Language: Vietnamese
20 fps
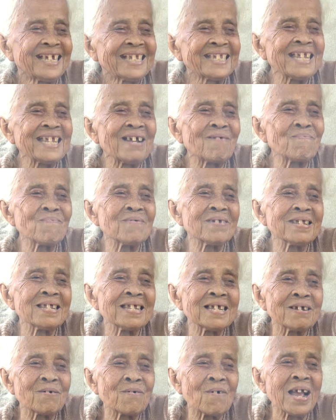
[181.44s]
Sống
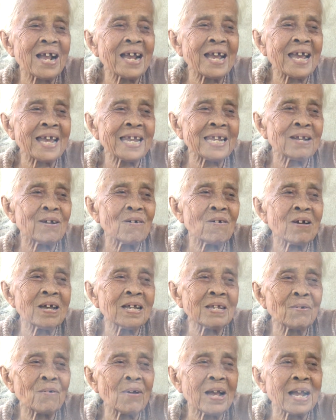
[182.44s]
thì qua ngày cô
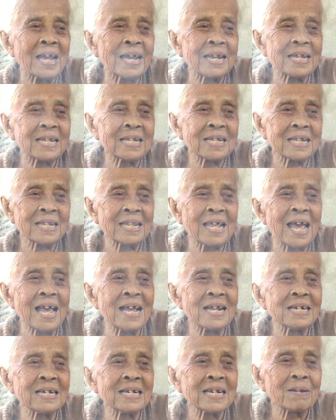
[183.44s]
ấy, qua ngày
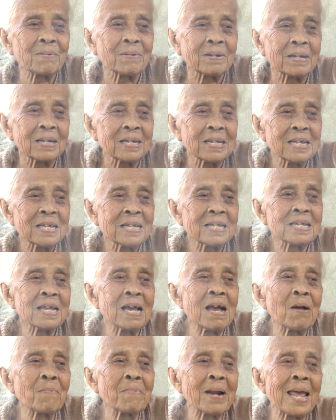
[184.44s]
tháng. Chứ
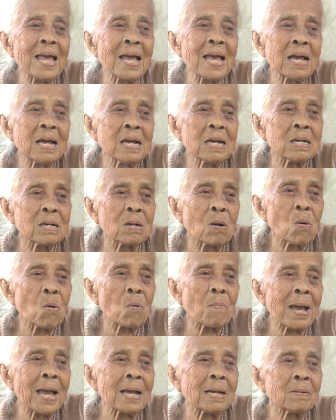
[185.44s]
không lẽ ờ, cô
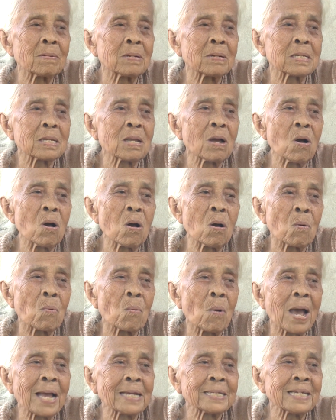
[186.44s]
bác mà cho
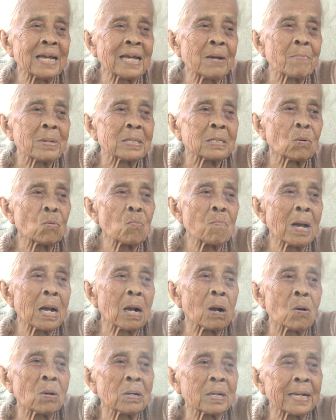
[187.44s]
hoài sao mình cũng
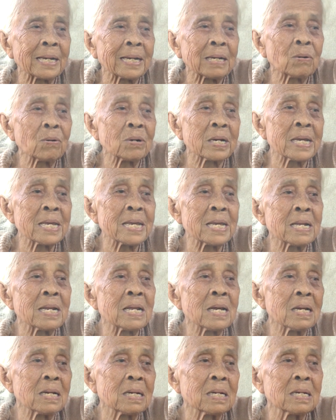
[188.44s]
bằng con này con kia đó.